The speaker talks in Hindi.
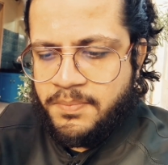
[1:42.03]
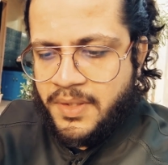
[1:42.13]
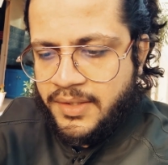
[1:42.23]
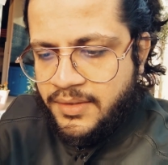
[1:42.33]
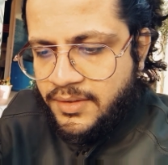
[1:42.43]

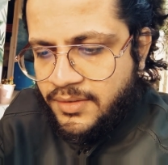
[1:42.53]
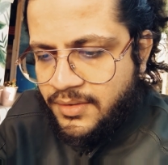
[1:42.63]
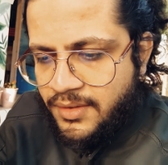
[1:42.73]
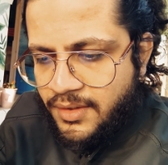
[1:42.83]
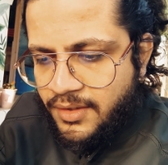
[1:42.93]
बंद
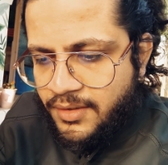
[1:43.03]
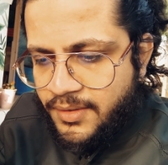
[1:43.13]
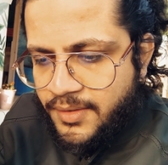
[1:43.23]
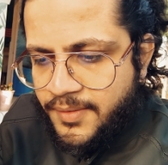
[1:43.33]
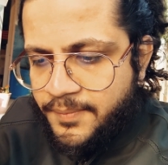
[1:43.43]

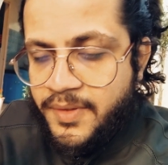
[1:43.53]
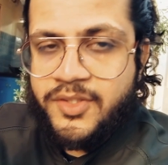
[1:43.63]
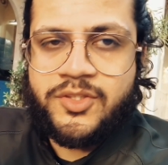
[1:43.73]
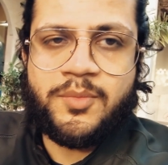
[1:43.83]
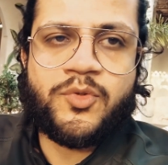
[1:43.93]
uh,
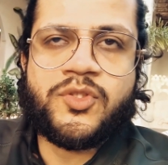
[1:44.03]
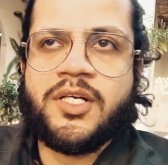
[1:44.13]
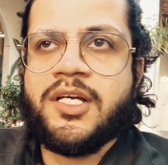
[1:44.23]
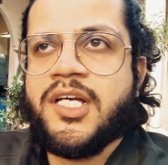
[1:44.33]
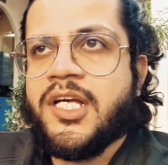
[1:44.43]
बंद समोसा